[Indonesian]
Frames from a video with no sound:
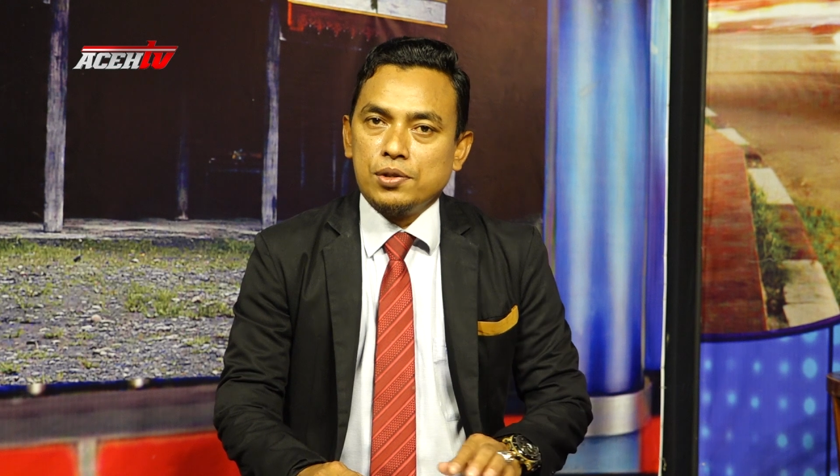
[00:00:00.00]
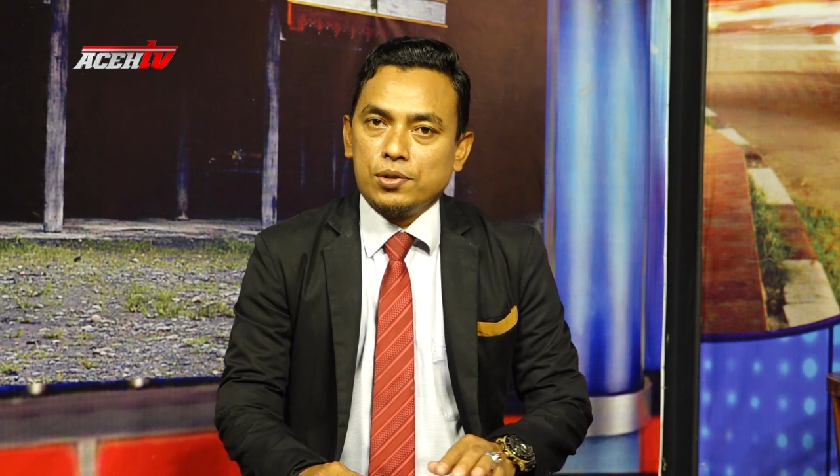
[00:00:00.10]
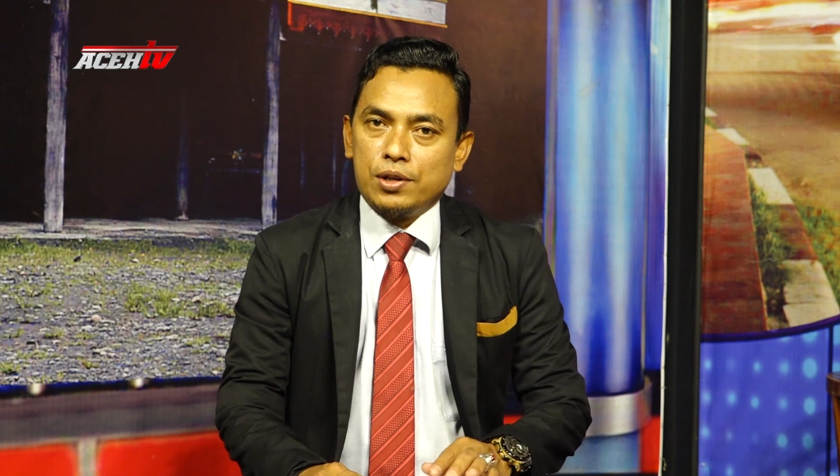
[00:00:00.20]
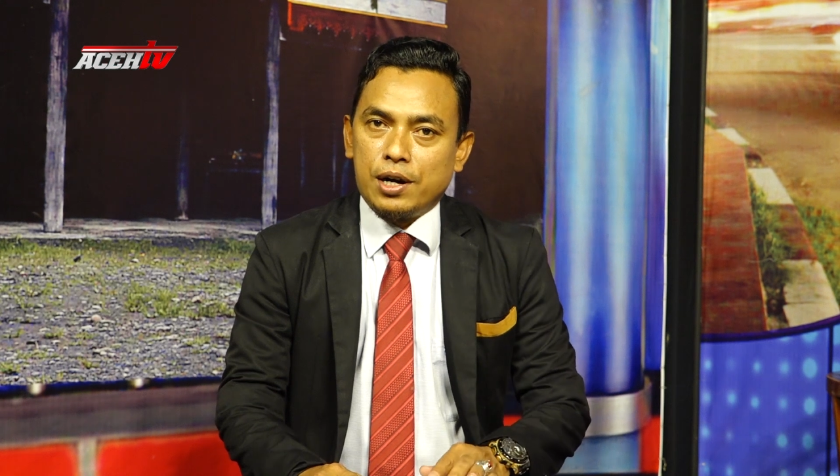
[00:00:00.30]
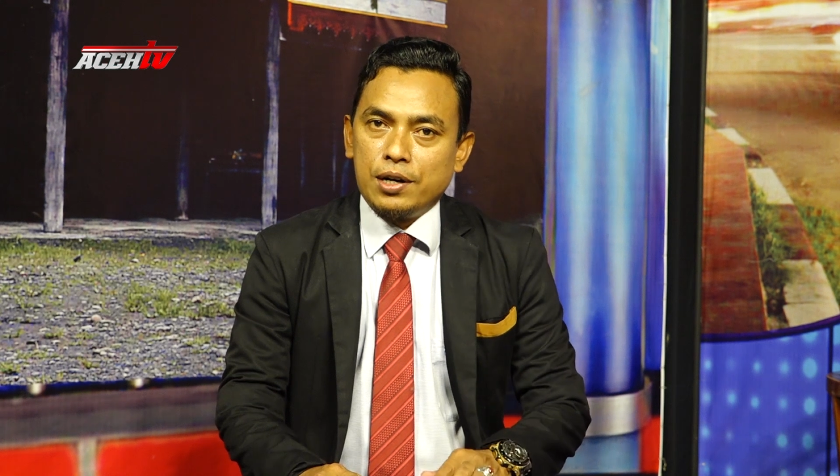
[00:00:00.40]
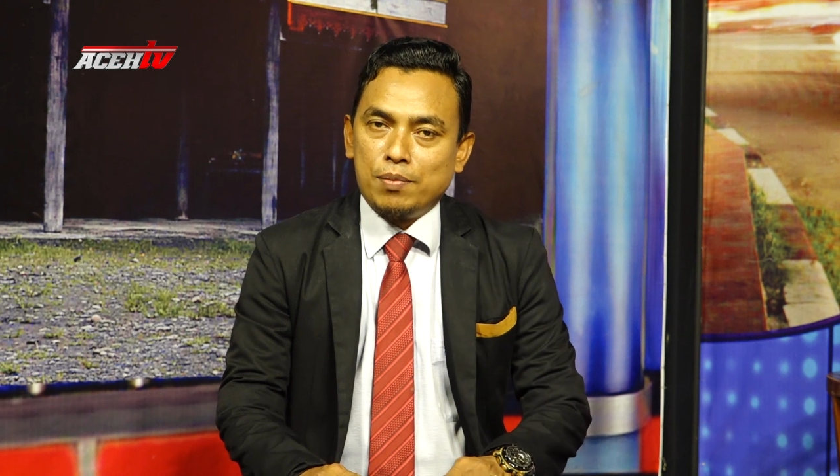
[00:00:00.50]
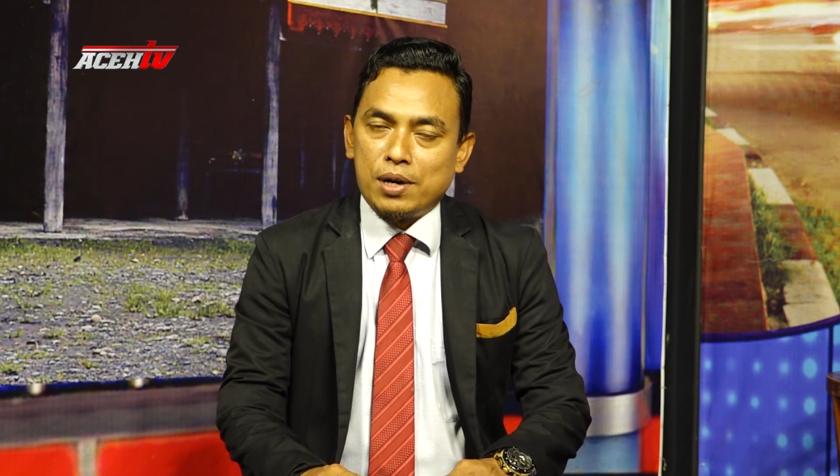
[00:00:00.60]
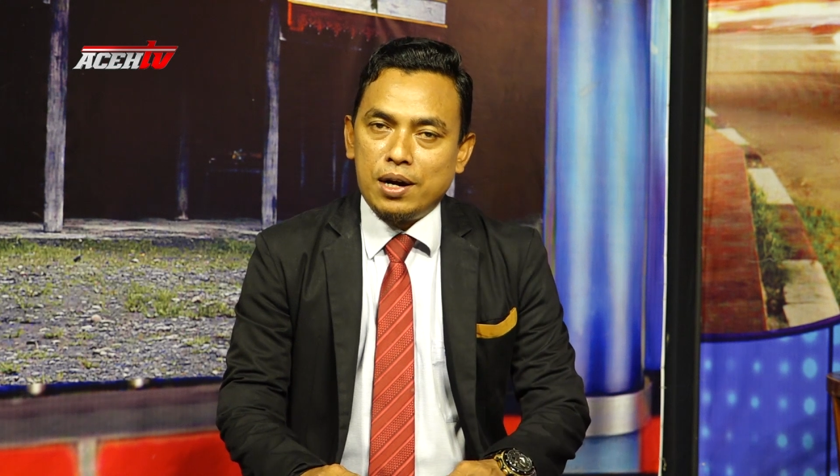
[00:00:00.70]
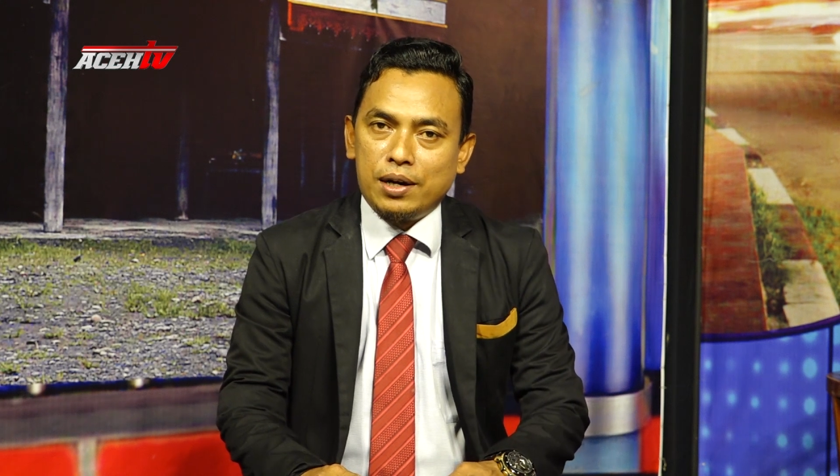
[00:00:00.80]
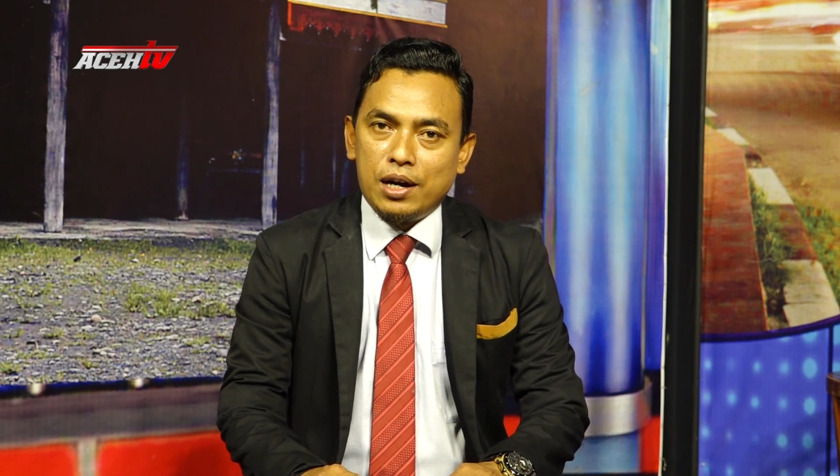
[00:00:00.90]
Saudara
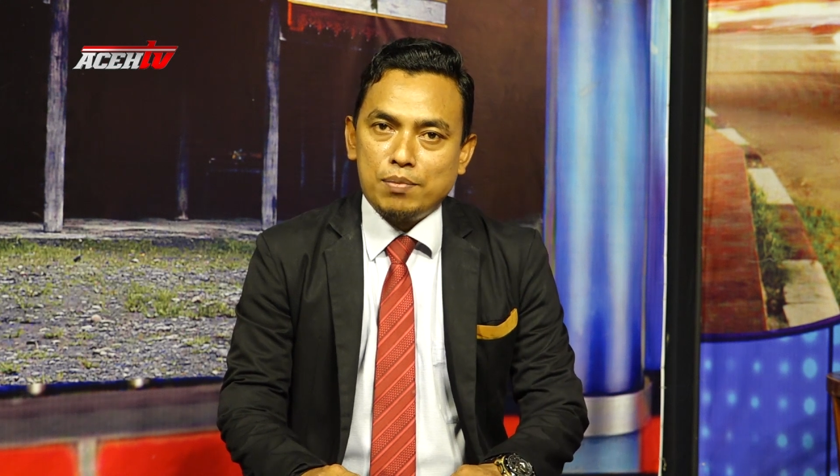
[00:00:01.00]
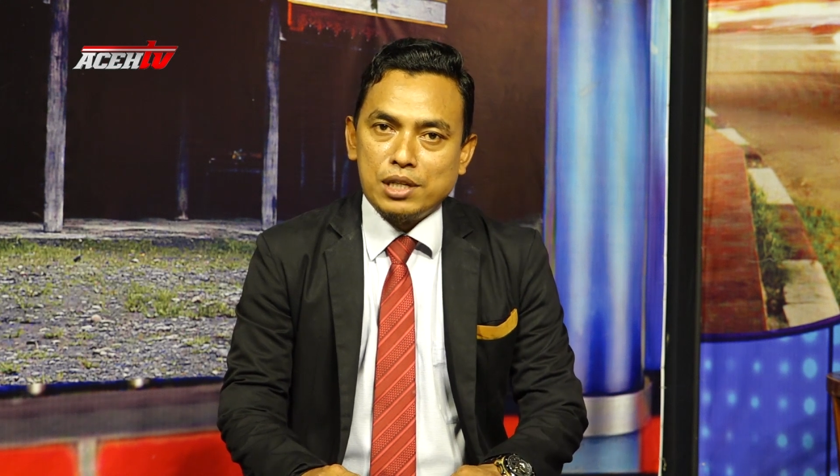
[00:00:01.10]
dalam rangka